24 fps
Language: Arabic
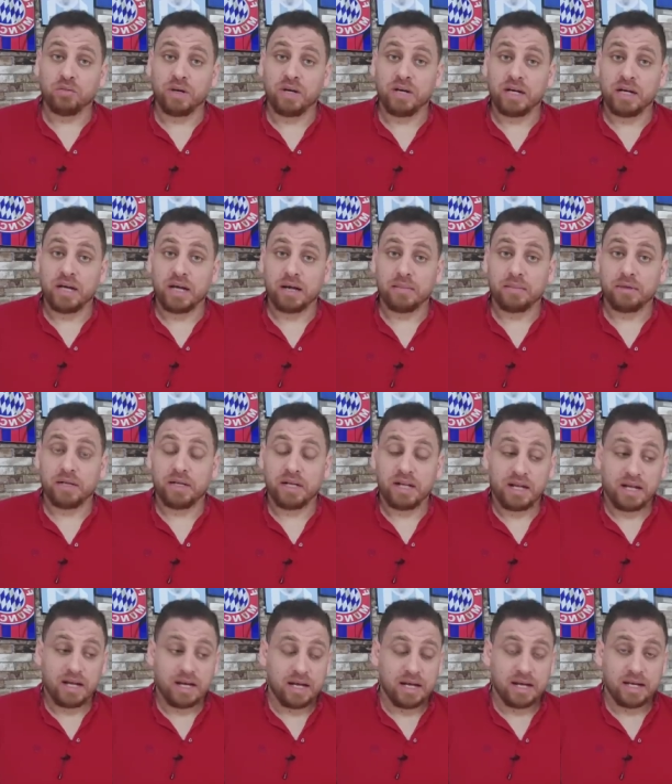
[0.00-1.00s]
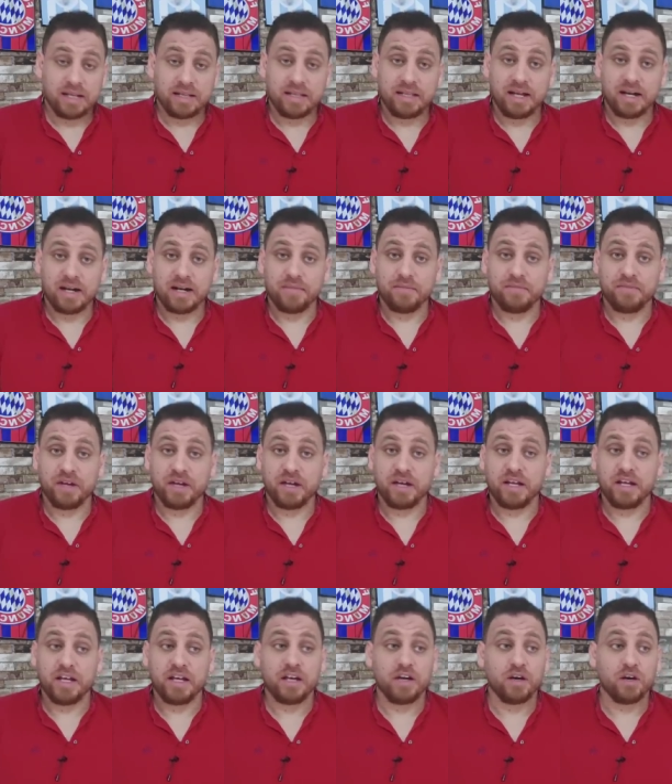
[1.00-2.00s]
ما يعمل لا درب
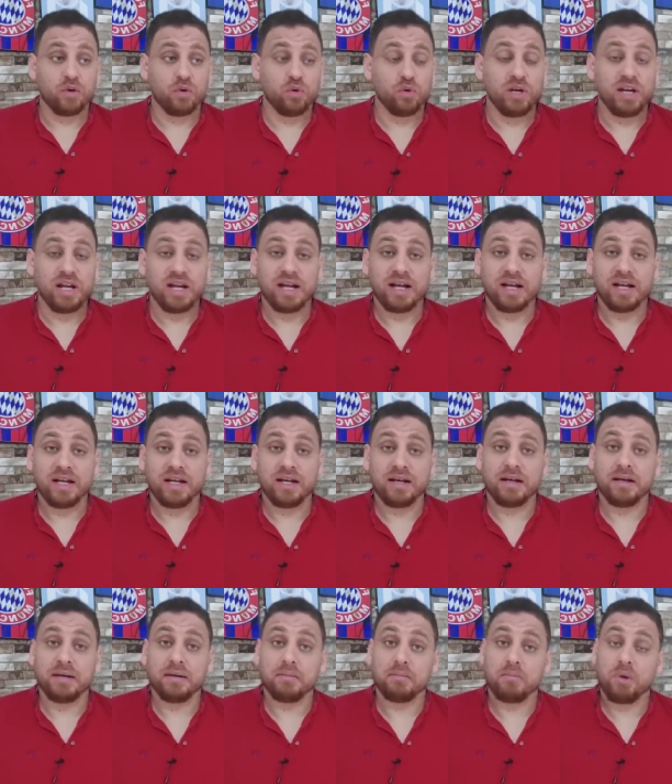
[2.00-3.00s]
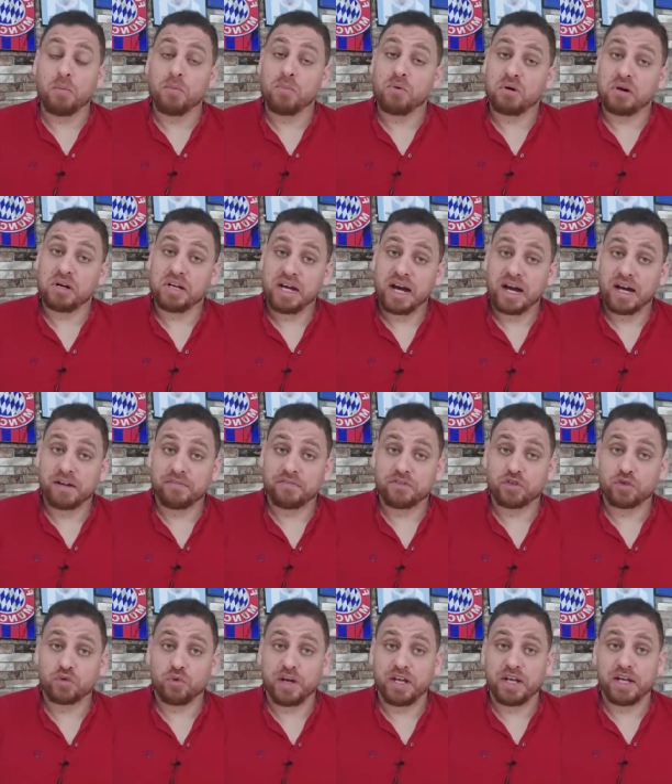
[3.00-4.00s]
فريق ولا ممكن يعرف
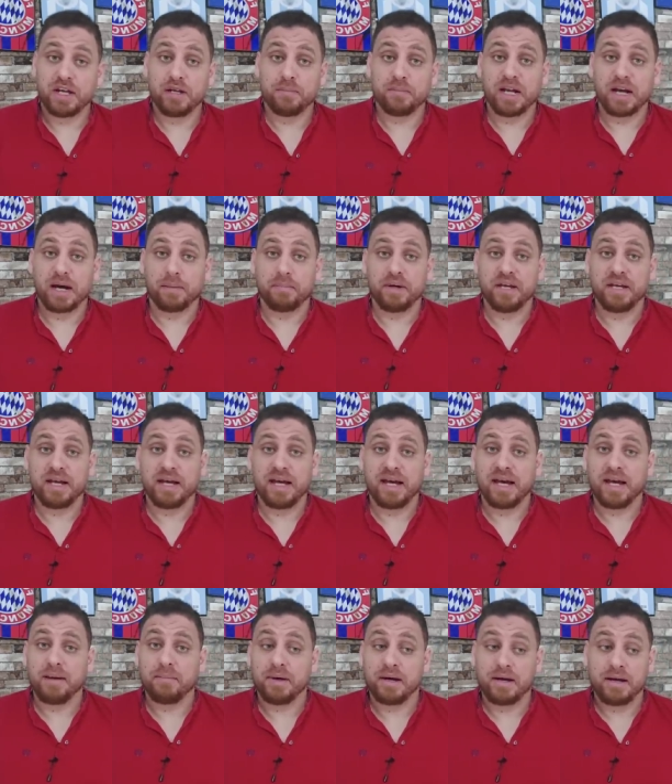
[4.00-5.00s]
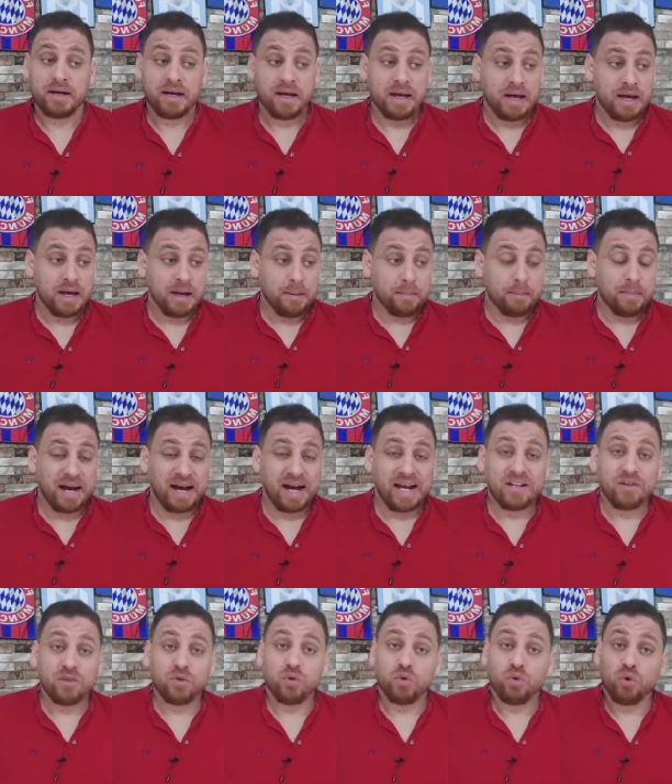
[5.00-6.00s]
شويه الملعبيه اما ما
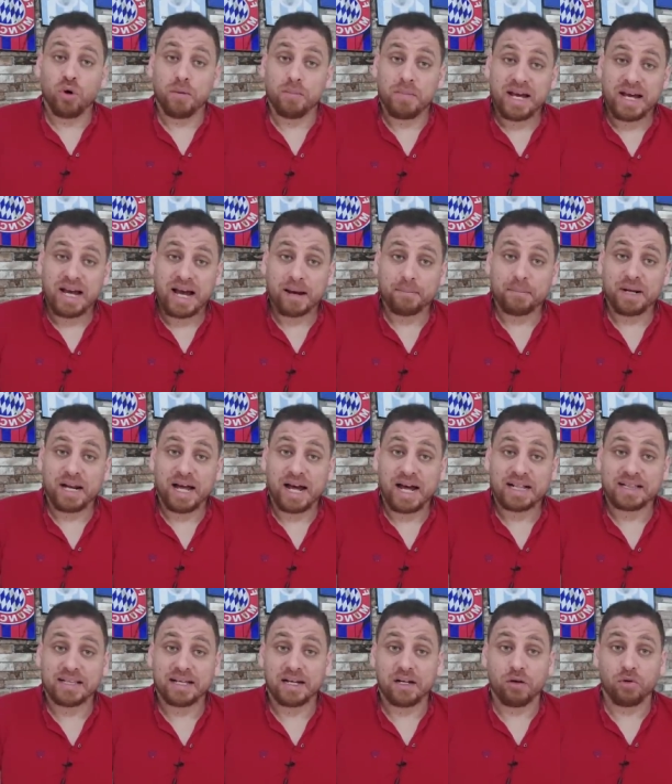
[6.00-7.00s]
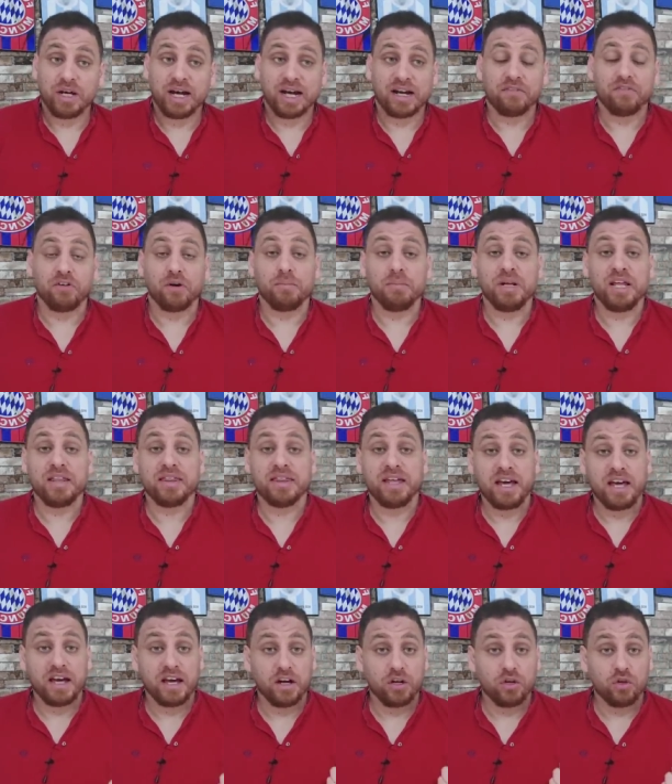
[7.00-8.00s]
عنده ما يعمل حتى لو يعرفهم
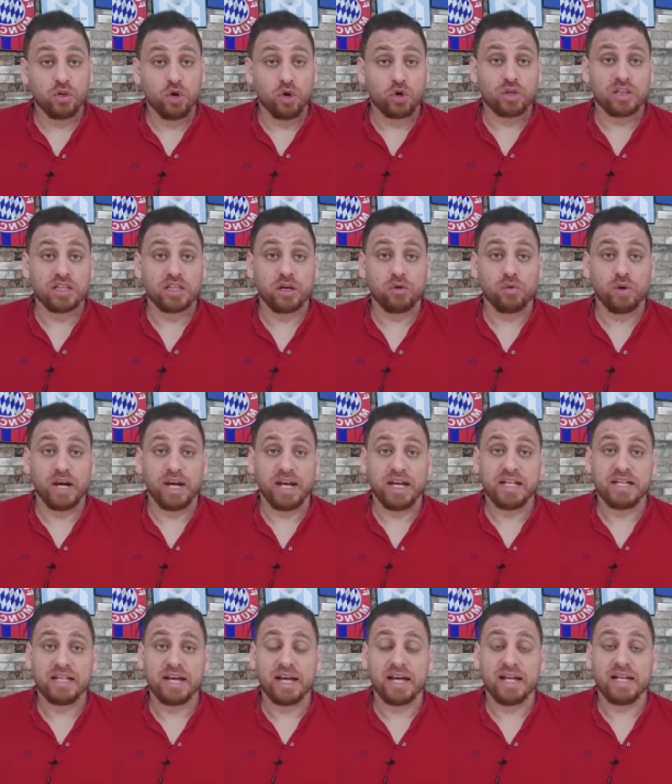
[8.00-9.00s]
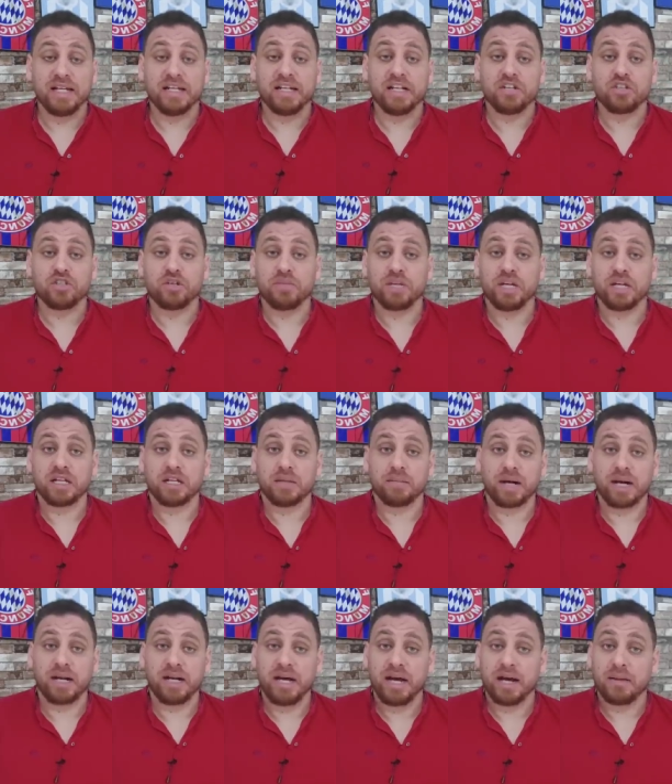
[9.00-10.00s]
لذا النقطة الوحيدة اللي نجم
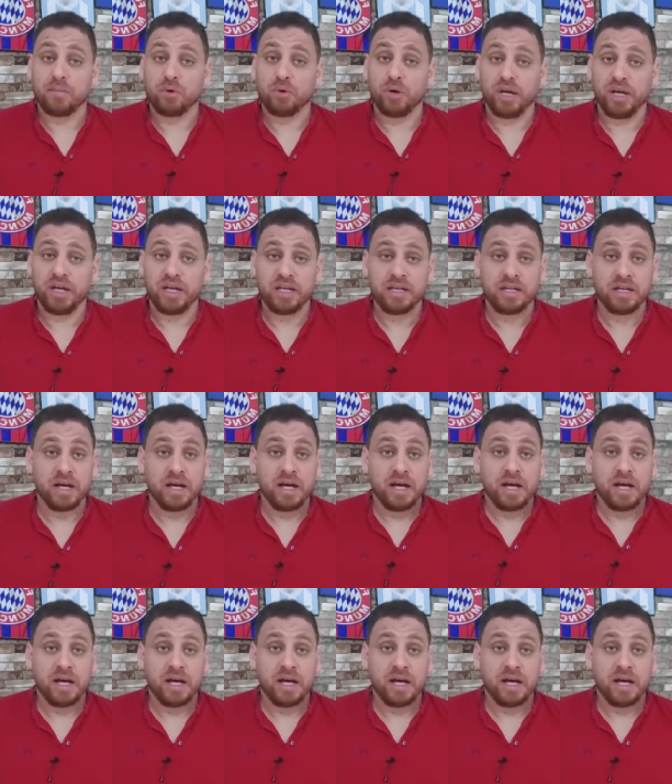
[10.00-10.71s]
يخدم عليها معين